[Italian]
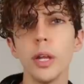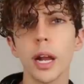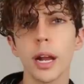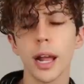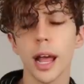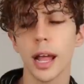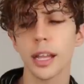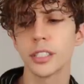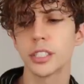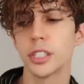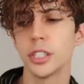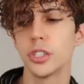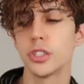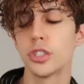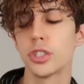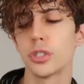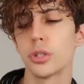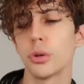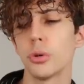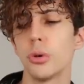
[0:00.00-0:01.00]
qui
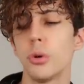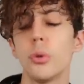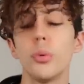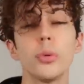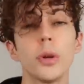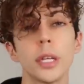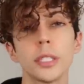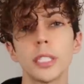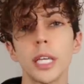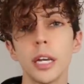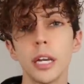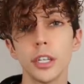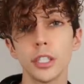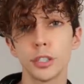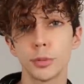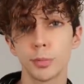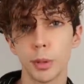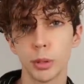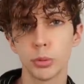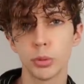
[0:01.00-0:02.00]
ragazzi ci sono una serie
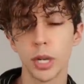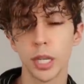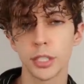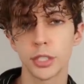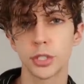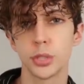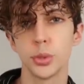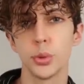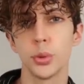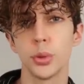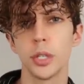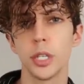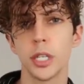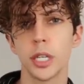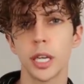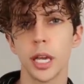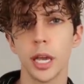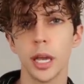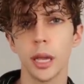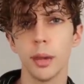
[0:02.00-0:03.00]
di
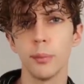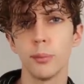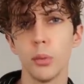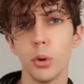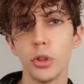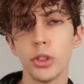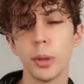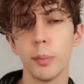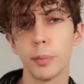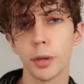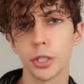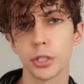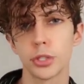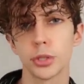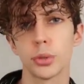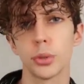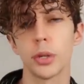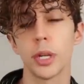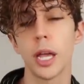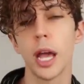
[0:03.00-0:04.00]
speculazioni che molte
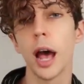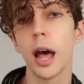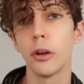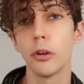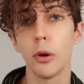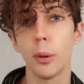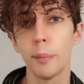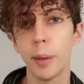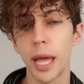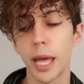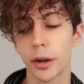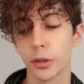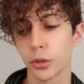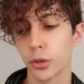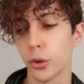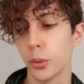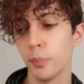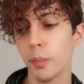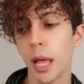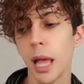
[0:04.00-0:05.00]
persone hanno
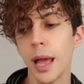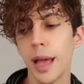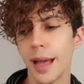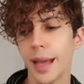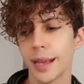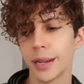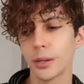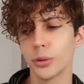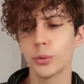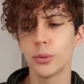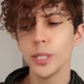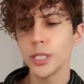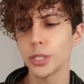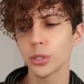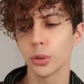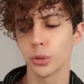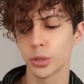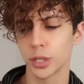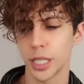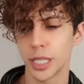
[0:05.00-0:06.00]
aperto
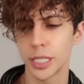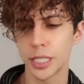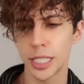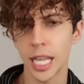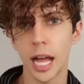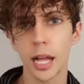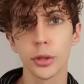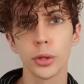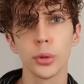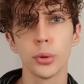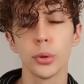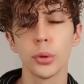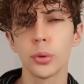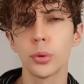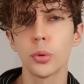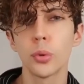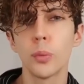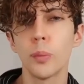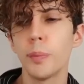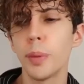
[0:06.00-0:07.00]
questo cos'è
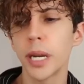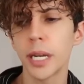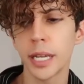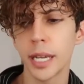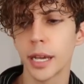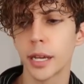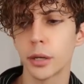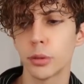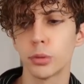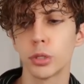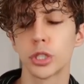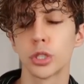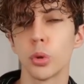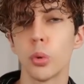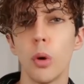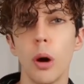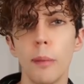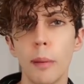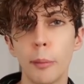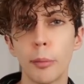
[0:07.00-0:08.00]
stato? Perché
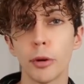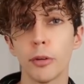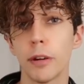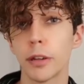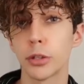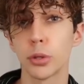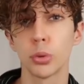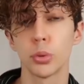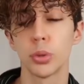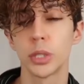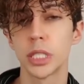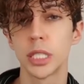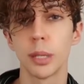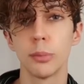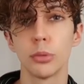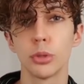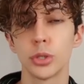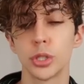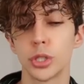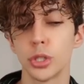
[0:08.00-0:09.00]
questo uomo ha provato
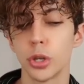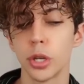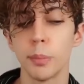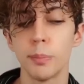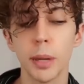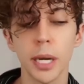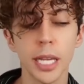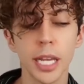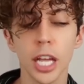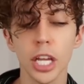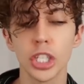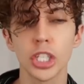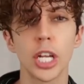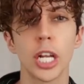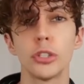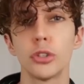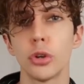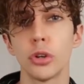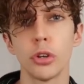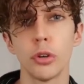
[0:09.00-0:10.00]
queste emozioni? Perché ha
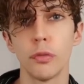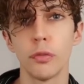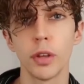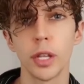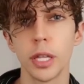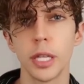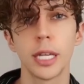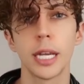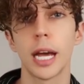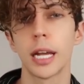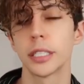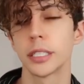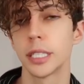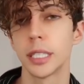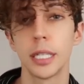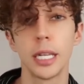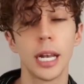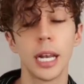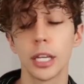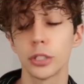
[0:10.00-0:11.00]
scelto di non
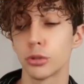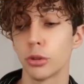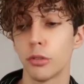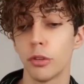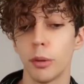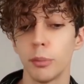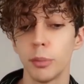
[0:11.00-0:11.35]
vendicarsi della sua